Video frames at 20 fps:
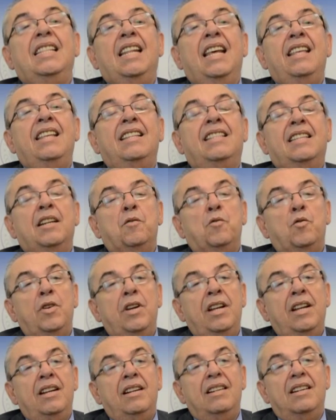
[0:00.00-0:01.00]
de
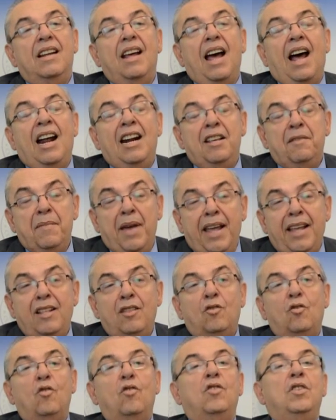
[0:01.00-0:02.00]
distribuir
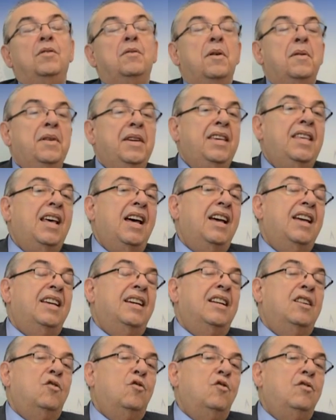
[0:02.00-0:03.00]
alimentos y bebidas
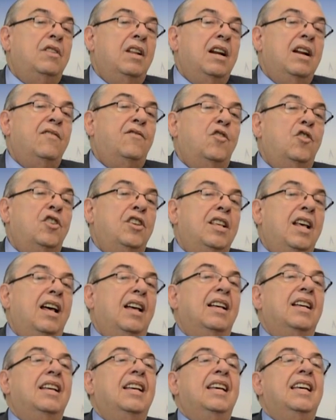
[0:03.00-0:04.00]
en el sur de la
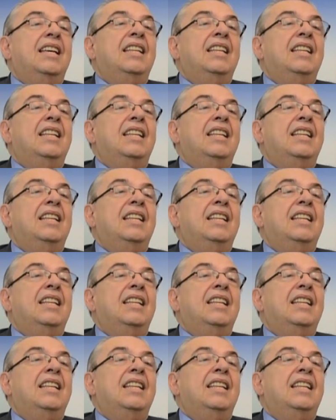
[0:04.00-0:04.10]
Florida